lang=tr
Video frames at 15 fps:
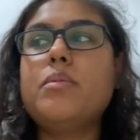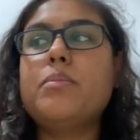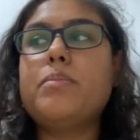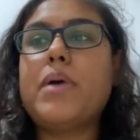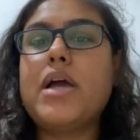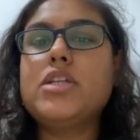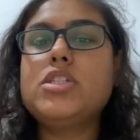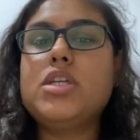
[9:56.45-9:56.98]

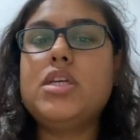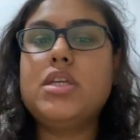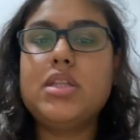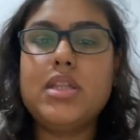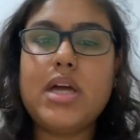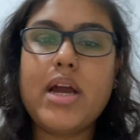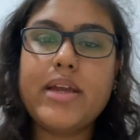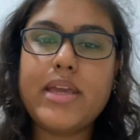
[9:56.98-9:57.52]
Bence
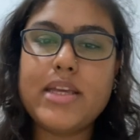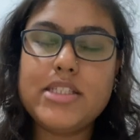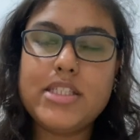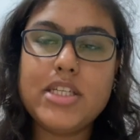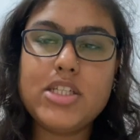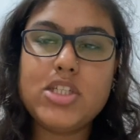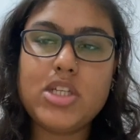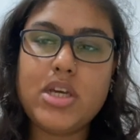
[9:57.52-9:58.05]
yıllar
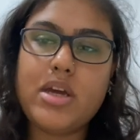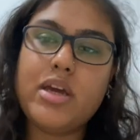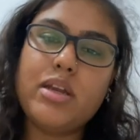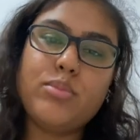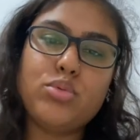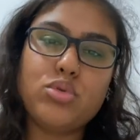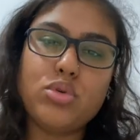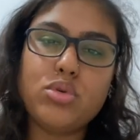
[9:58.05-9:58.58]
geçtikçe
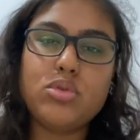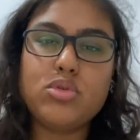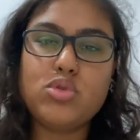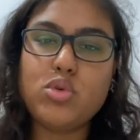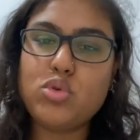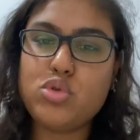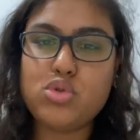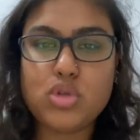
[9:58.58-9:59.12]
hani bunu
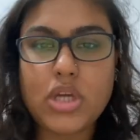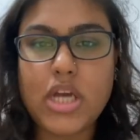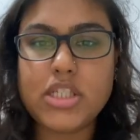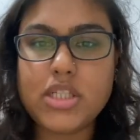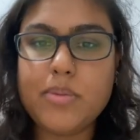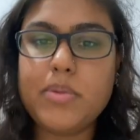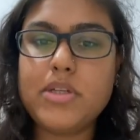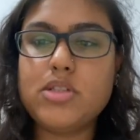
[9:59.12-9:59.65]
çok küçük
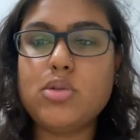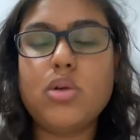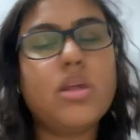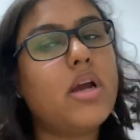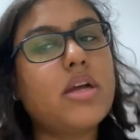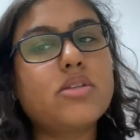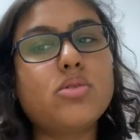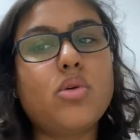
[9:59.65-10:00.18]
yaşta birisi
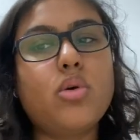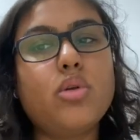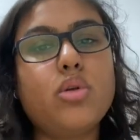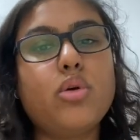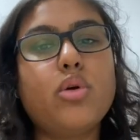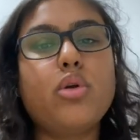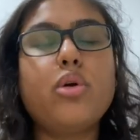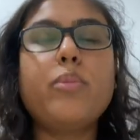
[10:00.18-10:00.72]
olarak
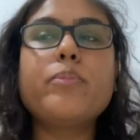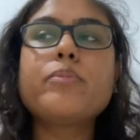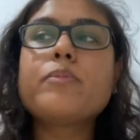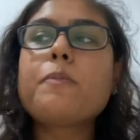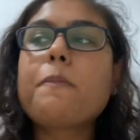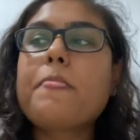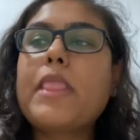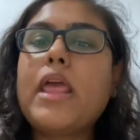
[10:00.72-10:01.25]
söylüyorum.
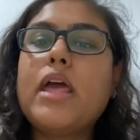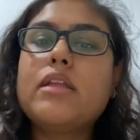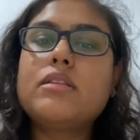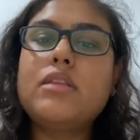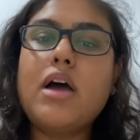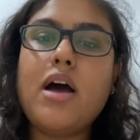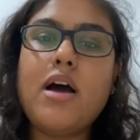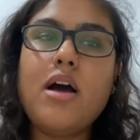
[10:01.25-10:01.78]

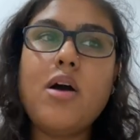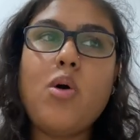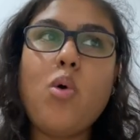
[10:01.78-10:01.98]
Daha